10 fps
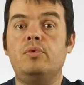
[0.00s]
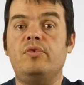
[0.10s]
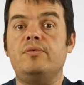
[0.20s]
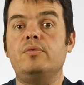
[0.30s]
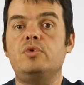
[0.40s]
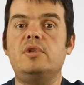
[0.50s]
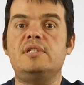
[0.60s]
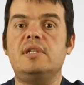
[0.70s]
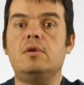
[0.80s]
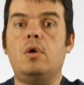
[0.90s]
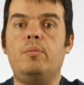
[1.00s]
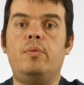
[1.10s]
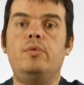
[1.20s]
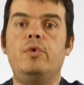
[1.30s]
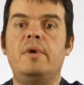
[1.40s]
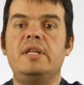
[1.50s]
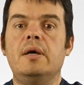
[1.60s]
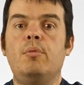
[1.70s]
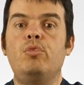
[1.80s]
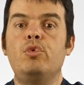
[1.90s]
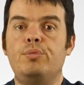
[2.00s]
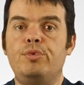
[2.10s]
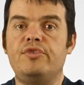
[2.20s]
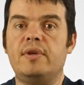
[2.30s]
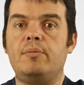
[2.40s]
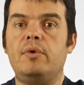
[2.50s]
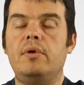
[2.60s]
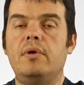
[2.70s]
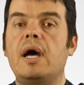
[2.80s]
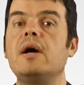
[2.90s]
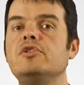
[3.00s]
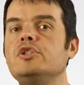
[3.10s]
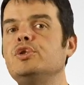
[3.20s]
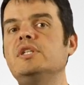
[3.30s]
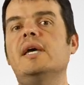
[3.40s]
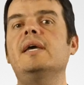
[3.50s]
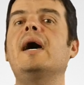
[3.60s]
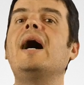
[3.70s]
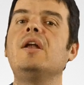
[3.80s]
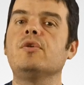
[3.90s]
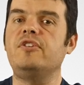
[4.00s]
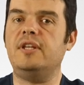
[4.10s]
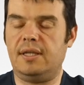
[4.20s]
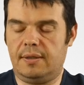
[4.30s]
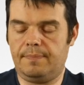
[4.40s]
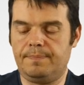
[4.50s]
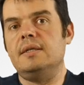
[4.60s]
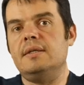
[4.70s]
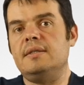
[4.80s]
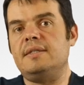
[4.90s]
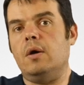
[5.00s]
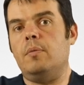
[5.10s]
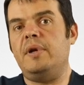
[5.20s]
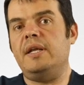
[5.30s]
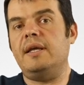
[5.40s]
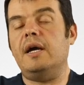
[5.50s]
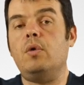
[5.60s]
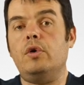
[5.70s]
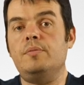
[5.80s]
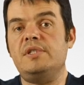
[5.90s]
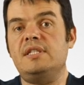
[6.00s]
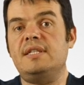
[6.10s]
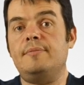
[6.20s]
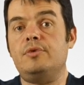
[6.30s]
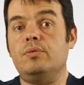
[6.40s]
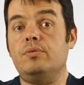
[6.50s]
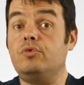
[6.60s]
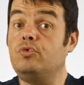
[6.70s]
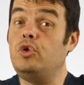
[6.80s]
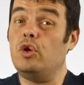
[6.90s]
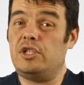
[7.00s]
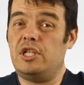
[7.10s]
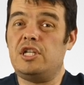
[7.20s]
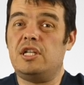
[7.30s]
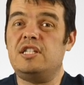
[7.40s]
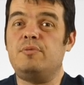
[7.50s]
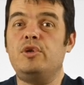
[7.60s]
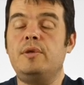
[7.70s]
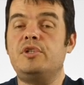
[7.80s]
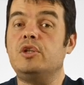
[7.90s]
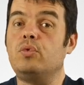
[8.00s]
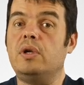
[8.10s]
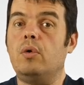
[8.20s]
de faire fonctionner cette rampe de manière beaucoup plus simple, euh, je dirais, à l'ancienne. Ces rampes LED Aquarium System sont d'ores et déjà disponibles chez tous les